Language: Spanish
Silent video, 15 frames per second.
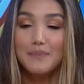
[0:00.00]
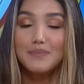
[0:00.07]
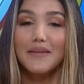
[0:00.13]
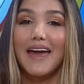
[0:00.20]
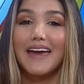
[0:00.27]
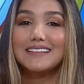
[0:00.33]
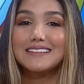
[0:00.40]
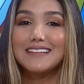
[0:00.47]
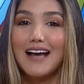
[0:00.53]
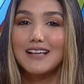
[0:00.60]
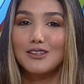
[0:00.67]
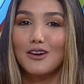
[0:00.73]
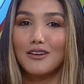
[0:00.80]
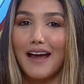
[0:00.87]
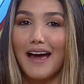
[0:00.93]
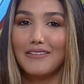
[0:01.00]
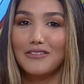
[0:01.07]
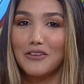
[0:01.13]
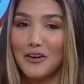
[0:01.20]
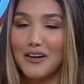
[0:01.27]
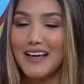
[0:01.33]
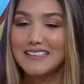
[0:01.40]
está
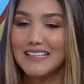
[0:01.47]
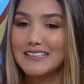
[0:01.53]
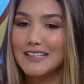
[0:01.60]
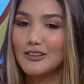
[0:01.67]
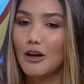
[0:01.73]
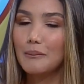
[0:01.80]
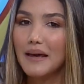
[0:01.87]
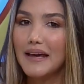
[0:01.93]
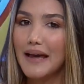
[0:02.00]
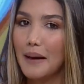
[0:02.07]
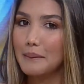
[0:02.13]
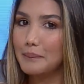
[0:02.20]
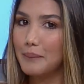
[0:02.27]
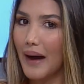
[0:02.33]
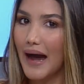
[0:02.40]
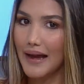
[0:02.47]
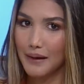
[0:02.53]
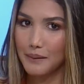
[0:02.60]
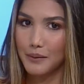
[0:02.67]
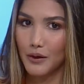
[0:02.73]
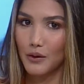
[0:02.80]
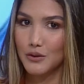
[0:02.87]
sonando. Necesito mi campana,
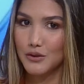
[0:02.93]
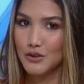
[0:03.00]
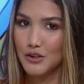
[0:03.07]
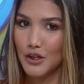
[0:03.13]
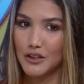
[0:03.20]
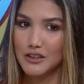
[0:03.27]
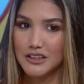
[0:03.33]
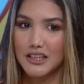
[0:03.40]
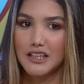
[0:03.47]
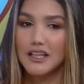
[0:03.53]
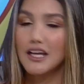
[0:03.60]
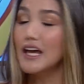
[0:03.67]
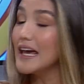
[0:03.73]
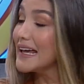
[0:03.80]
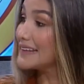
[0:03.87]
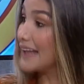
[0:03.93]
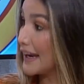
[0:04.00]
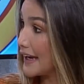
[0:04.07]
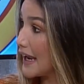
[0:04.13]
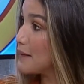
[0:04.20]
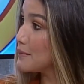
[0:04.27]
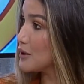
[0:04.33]
producción.
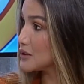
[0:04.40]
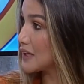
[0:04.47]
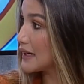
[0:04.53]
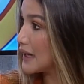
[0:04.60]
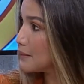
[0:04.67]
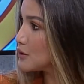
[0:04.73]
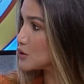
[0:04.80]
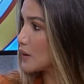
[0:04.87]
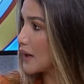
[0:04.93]
Teníamos, teníamos una